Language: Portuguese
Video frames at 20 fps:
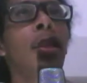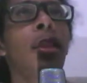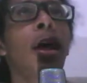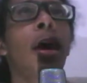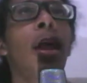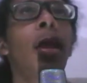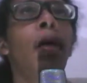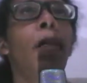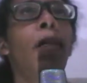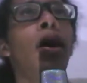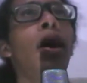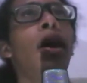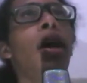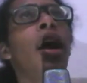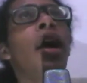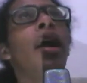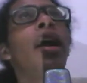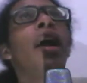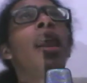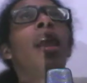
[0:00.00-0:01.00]
na
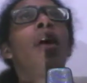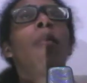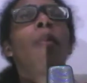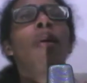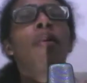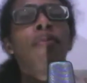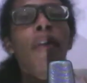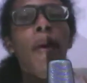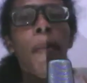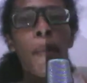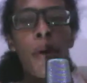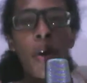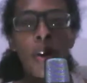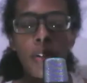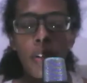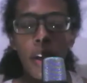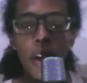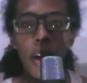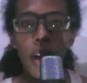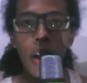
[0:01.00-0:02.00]
Alemanha, e ela é uma
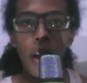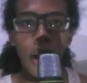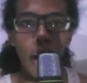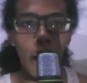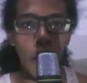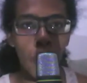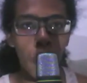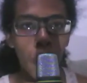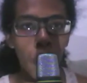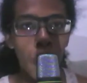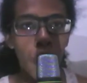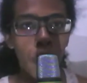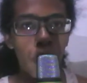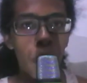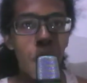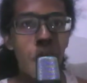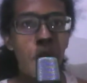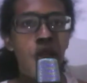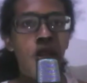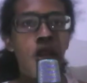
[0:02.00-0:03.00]
famosa cantora
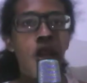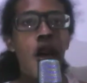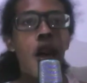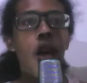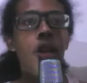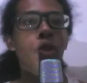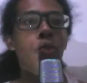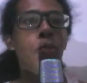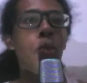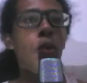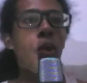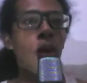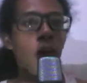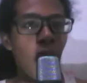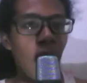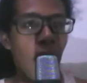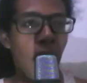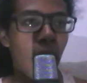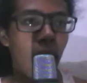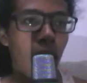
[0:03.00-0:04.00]
de musicais por
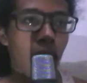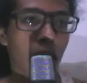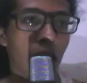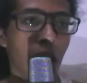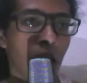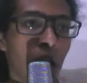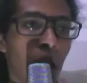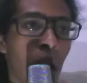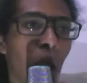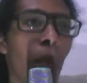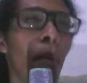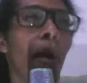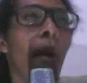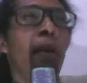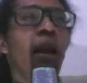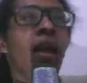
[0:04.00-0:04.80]
lá. Uma